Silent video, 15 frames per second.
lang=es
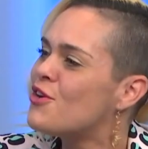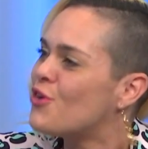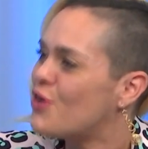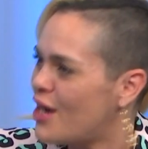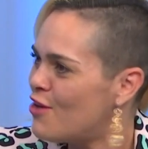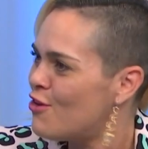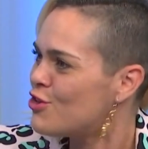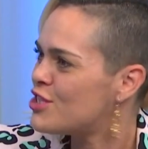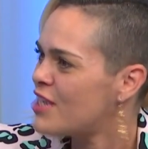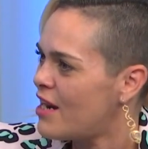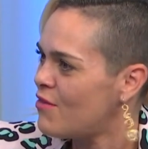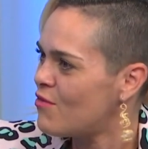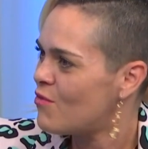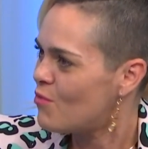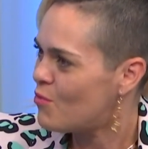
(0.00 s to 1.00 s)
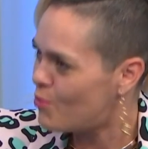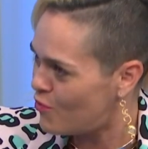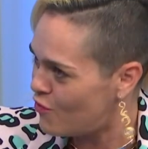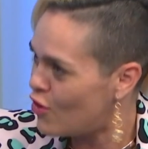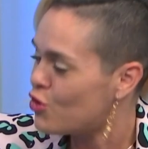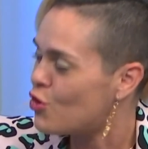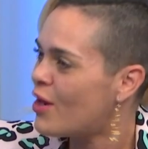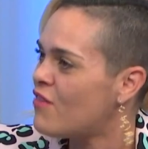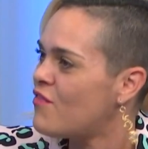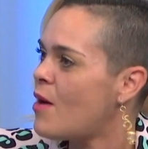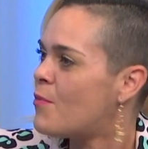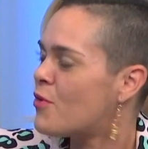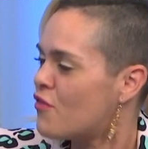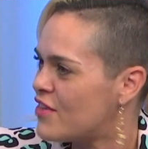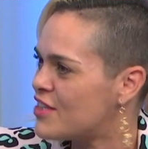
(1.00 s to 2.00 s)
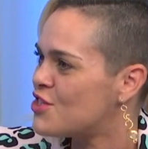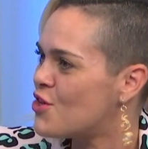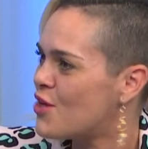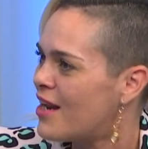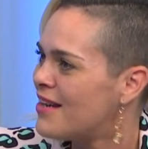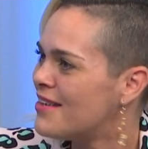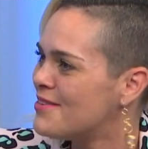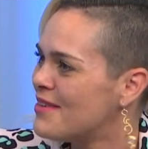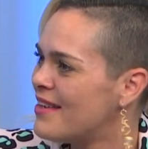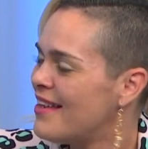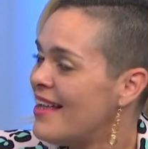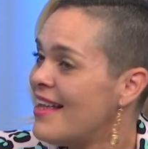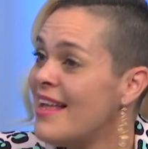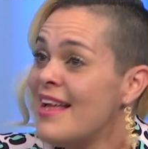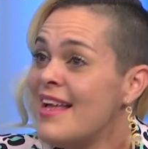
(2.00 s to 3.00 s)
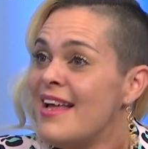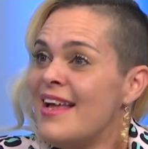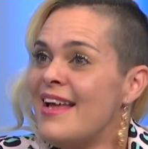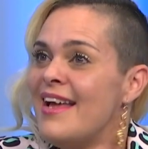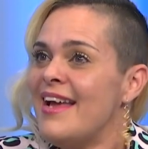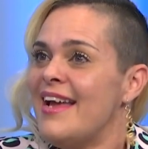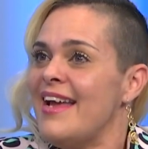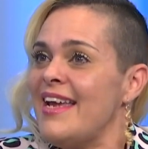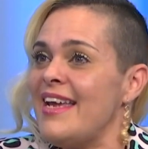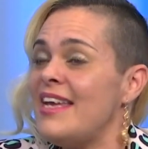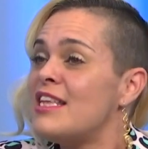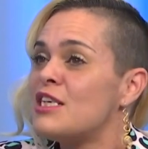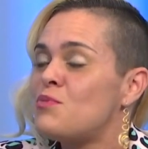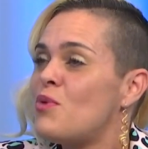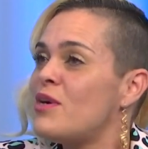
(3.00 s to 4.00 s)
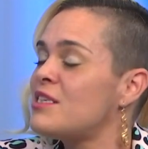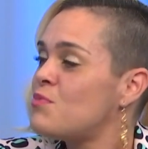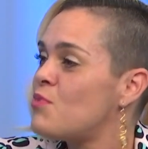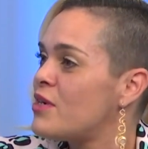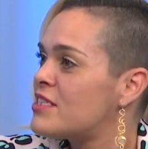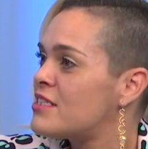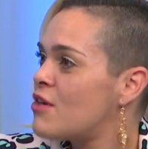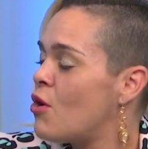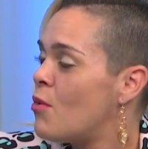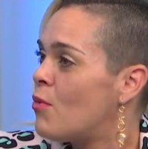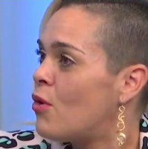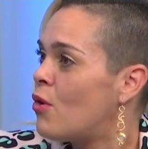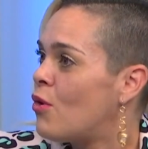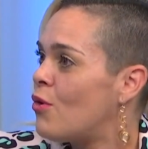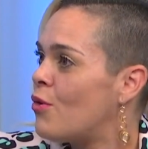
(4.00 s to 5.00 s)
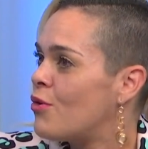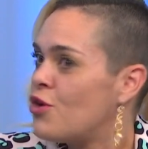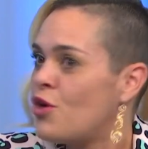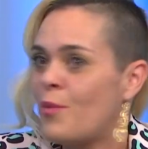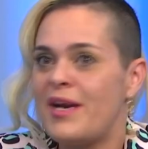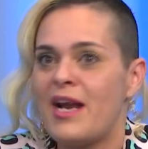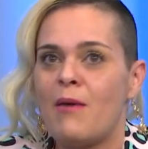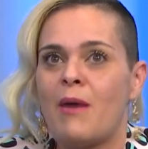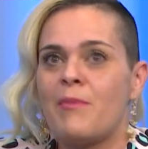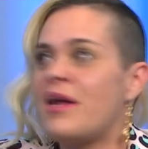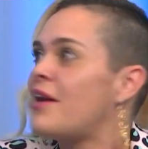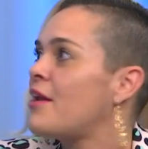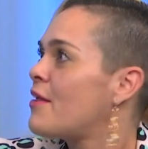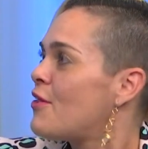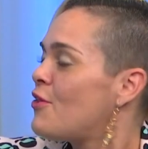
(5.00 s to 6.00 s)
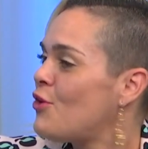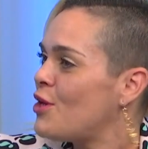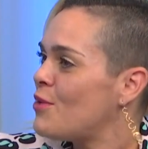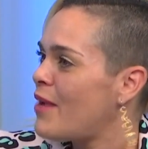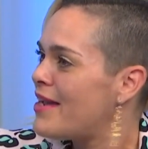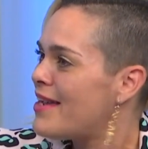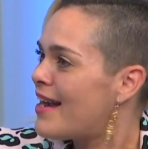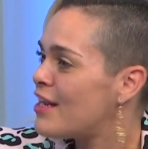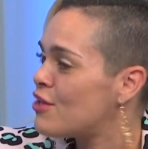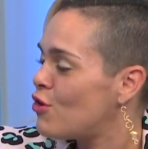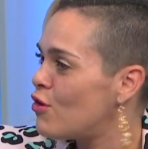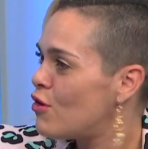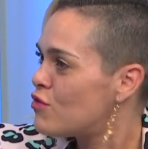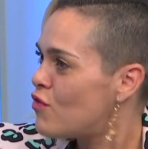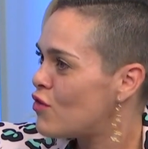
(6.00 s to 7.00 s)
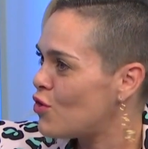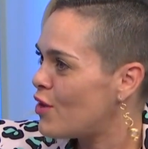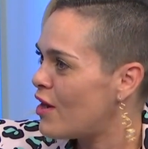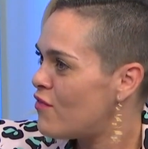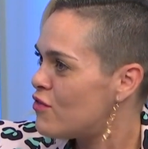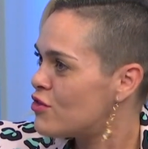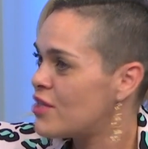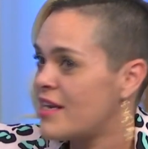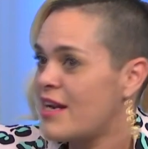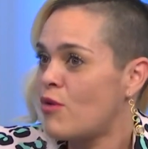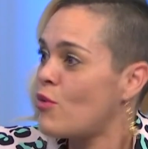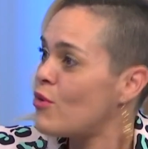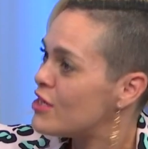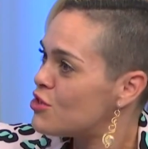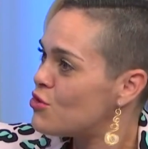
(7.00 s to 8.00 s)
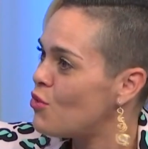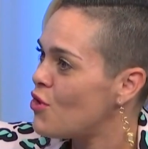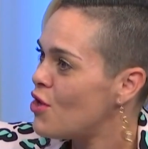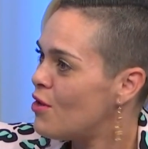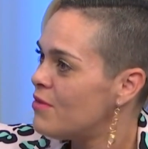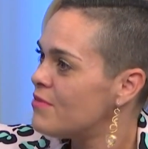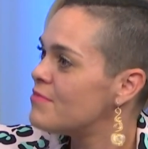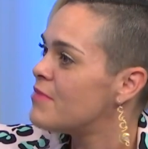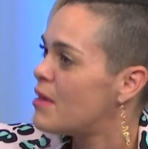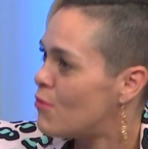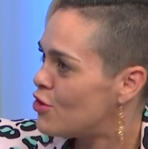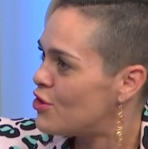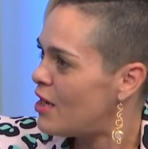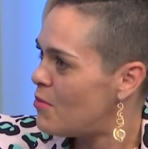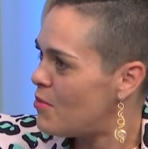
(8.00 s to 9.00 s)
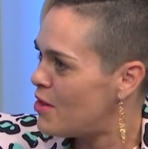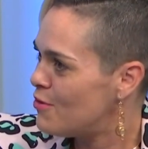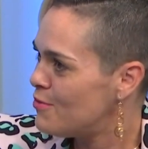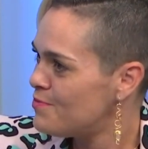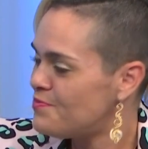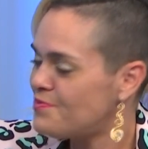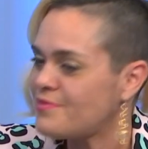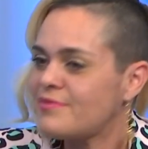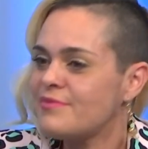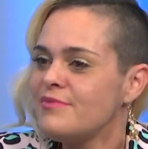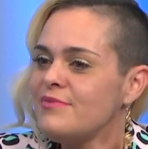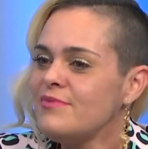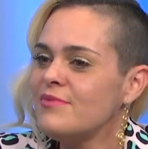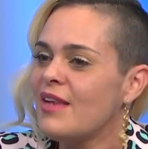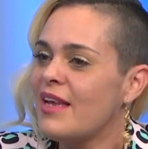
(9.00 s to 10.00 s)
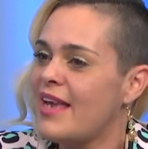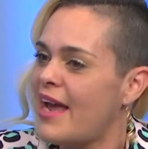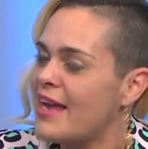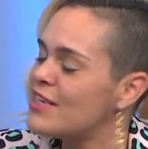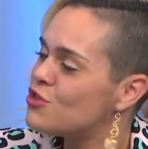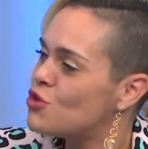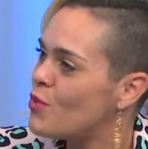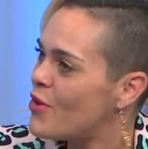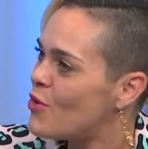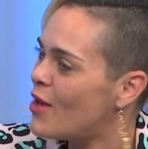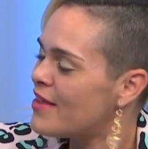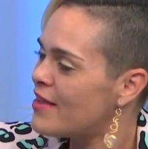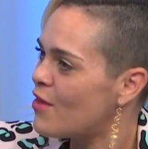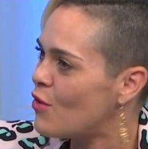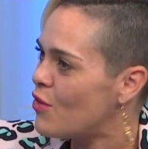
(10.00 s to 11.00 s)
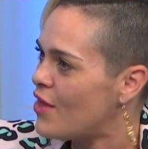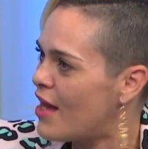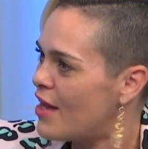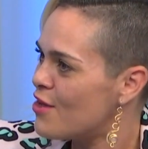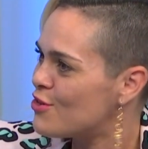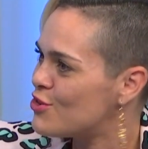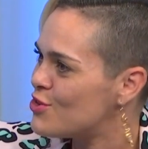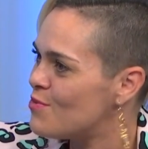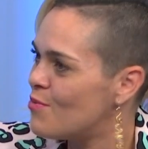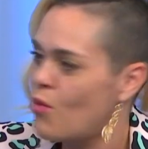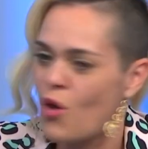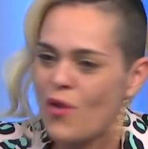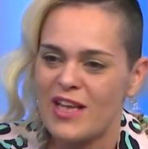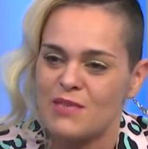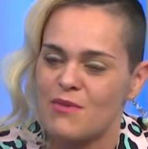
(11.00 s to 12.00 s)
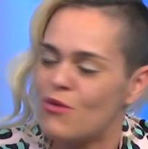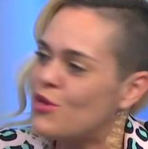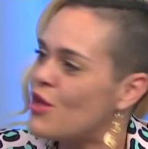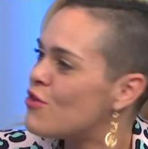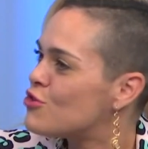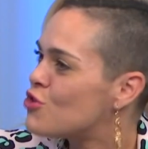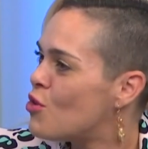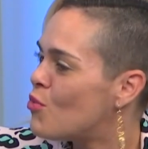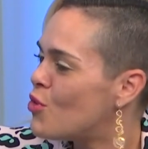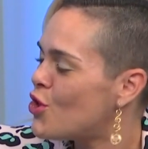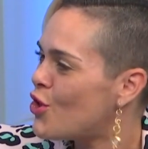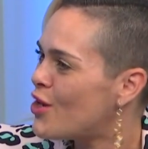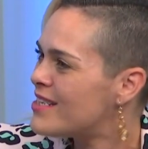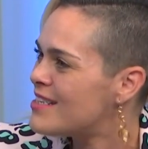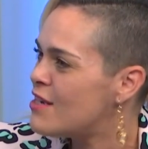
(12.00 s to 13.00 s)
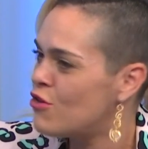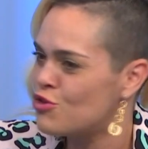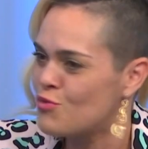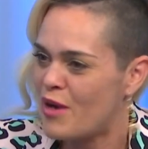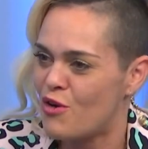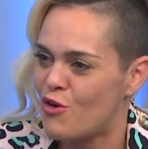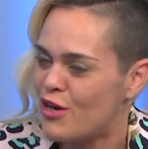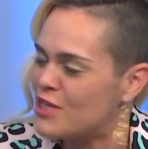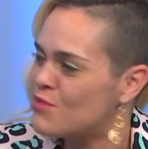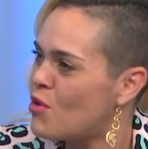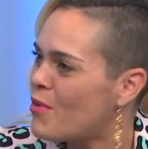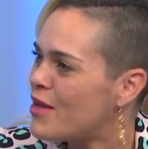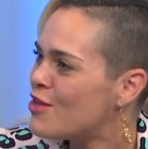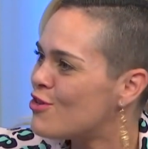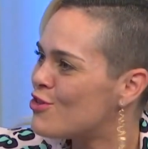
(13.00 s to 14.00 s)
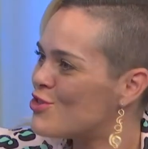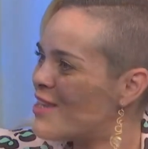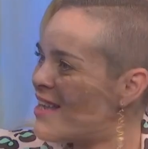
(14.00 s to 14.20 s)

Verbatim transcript: yo quiero ser fotógrafa profesional. Y después, pues como yo miraba a mi alrededor y veía que todos los fotógrafos tenían un estudio, me monté el mío. Y ahí estuve durante 12 años. Bodas, bautizos, comuniones, los mejores momentos